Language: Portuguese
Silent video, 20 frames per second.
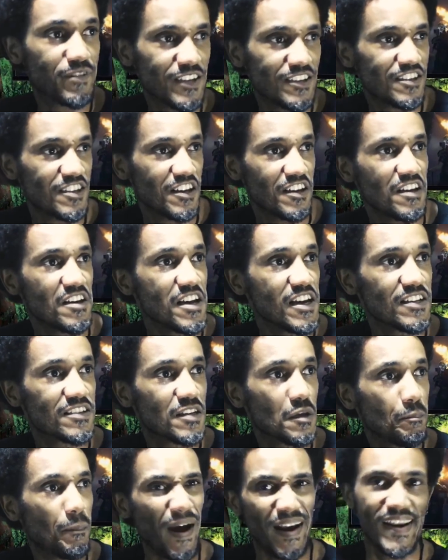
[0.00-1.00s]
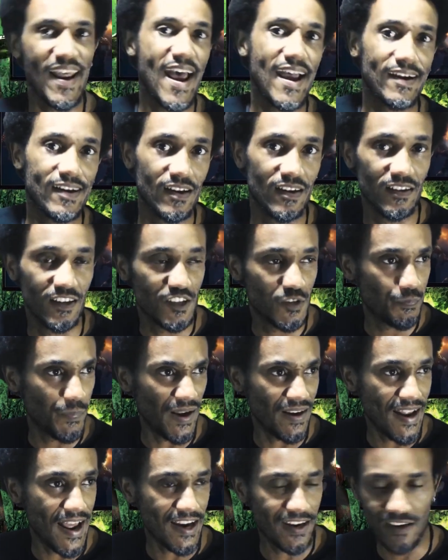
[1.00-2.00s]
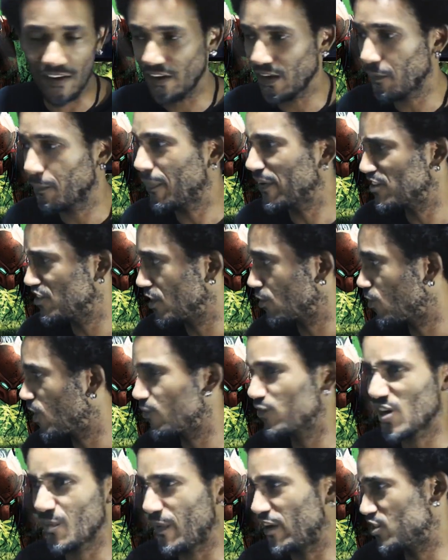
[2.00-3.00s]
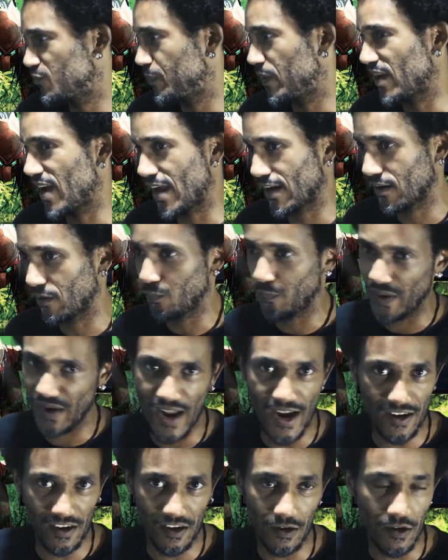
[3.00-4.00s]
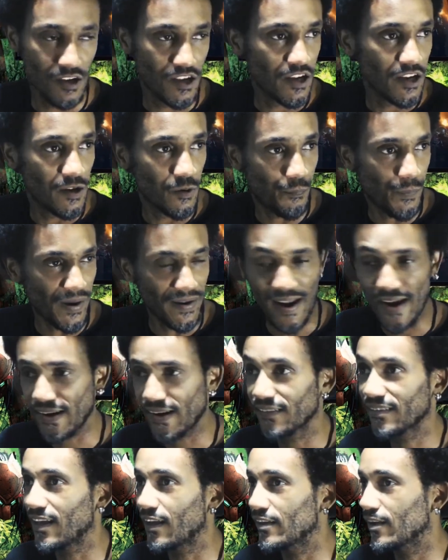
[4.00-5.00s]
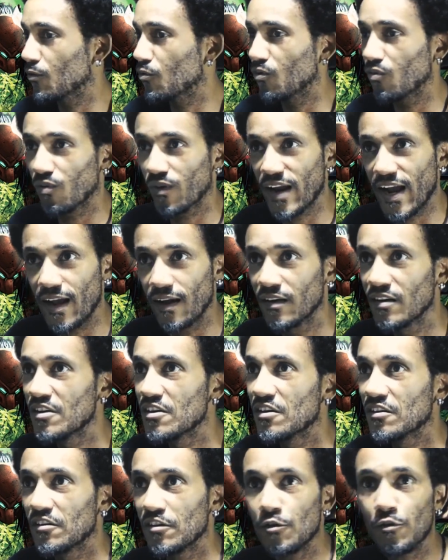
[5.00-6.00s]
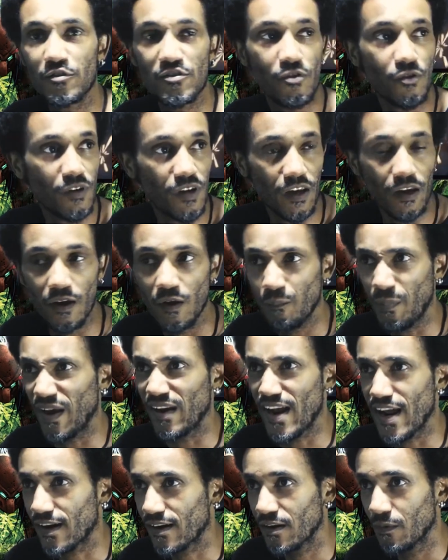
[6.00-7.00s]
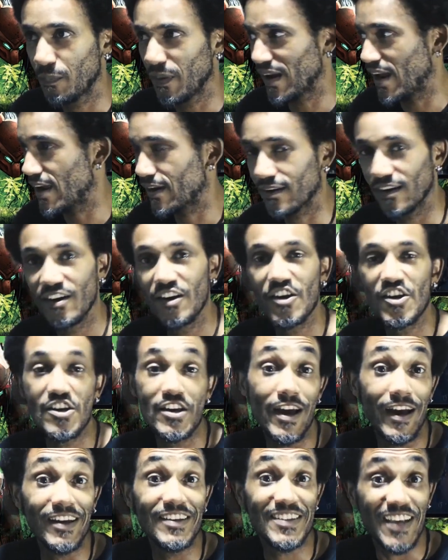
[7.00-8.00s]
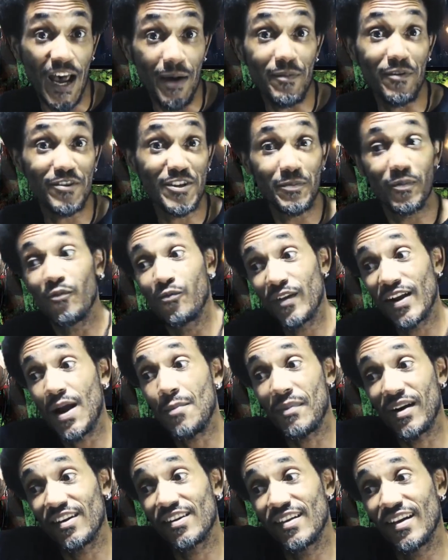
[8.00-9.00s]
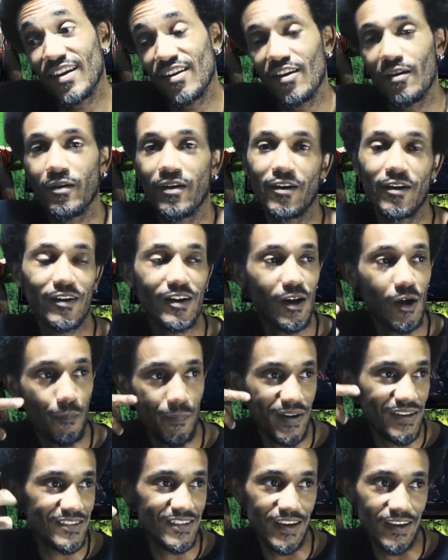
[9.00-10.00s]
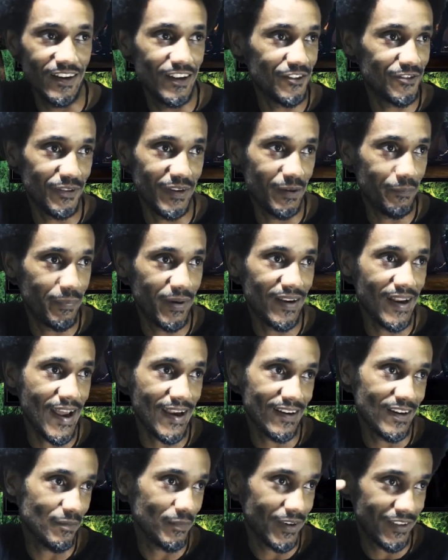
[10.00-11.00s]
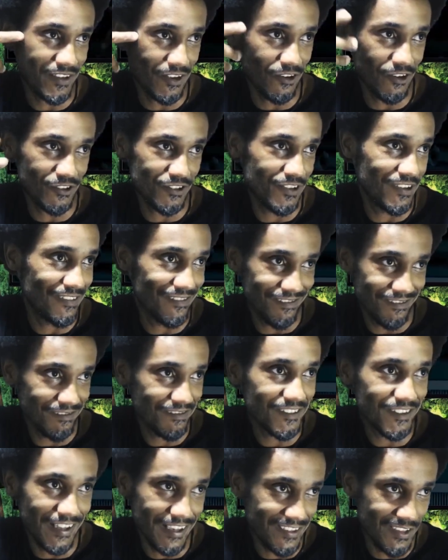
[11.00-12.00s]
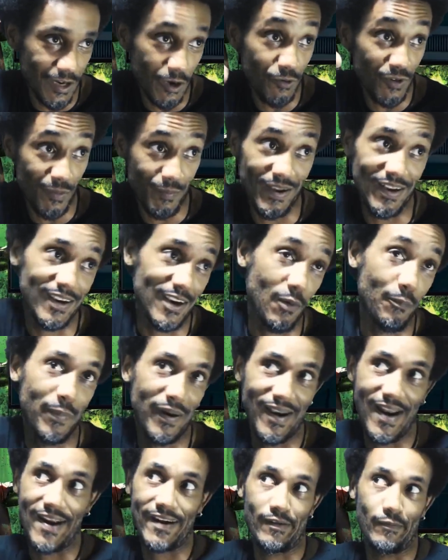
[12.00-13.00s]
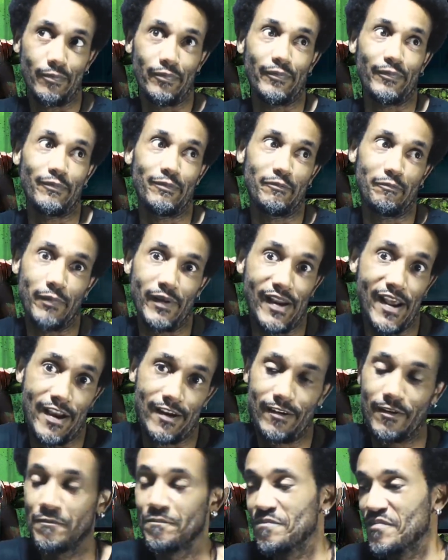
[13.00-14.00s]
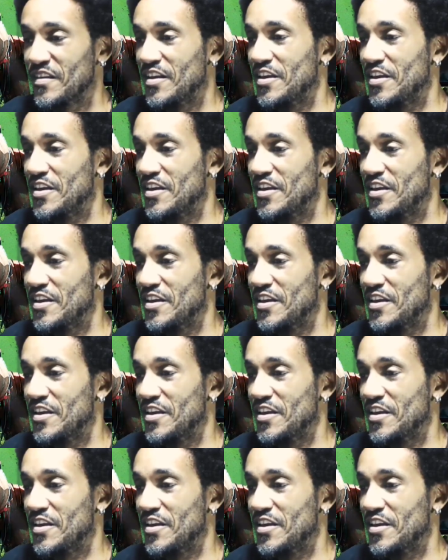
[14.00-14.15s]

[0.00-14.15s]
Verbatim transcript: esse, esse panaca, esse panaca, a partir de agora eu vou chamar de panaca, panaca, panaca tá em algum lugar eu isso o que, Panaca, panaca. E aí, sabe, tipo, fica martelando. É, que eu pensei nisso, né? Panaca, mas é lógico que não tem que ser uma coisa mais legal. Panaca, panaca.